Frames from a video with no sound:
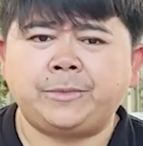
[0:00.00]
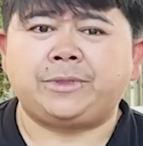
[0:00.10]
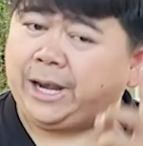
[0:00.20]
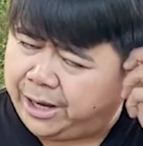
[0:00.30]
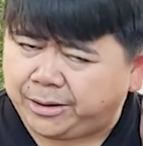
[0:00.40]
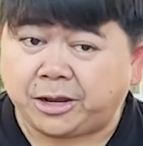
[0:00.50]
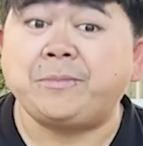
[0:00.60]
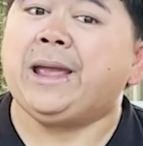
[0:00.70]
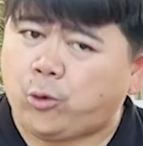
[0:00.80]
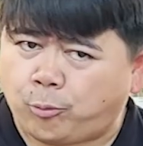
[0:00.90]
นั่นแหละนั่นคือ
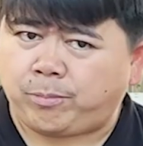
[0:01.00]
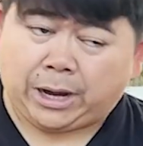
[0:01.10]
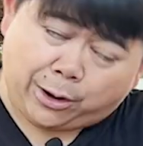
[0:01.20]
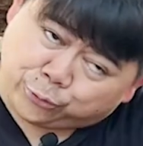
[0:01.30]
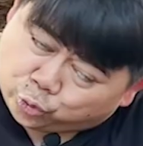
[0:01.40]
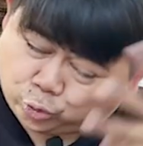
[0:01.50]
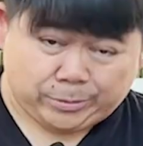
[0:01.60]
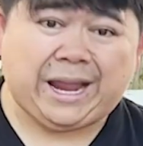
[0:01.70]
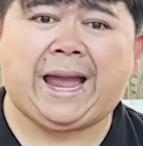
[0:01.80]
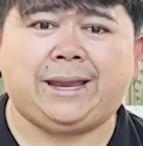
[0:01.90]
ไม้อบแล้วขุด
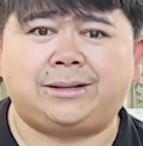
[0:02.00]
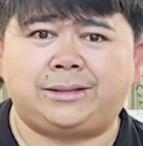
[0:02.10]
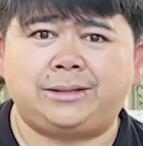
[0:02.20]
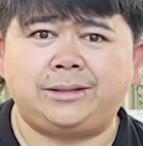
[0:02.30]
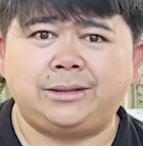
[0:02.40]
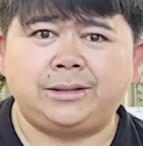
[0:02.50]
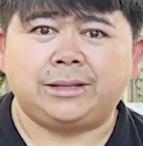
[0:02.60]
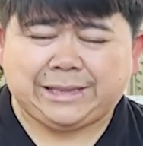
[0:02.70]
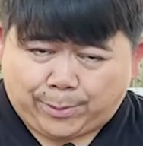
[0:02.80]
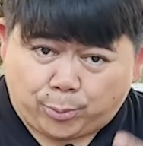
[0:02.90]
มาขายเลย
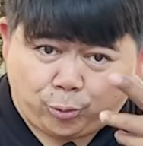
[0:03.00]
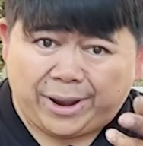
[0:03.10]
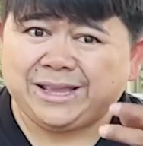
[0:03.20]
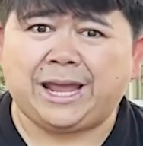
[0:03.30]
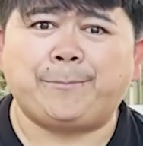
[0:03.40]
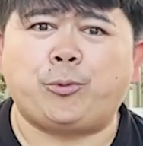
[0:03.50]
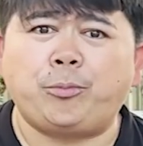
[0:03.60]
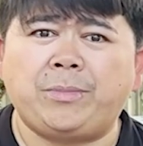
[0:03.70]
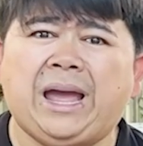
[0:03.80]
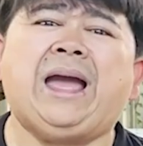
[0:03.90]
แต่พออยู่บ้านท่านปุ๊บ
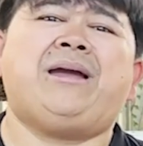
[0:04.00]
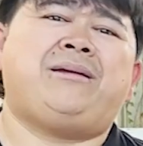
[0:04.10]
อ่ะ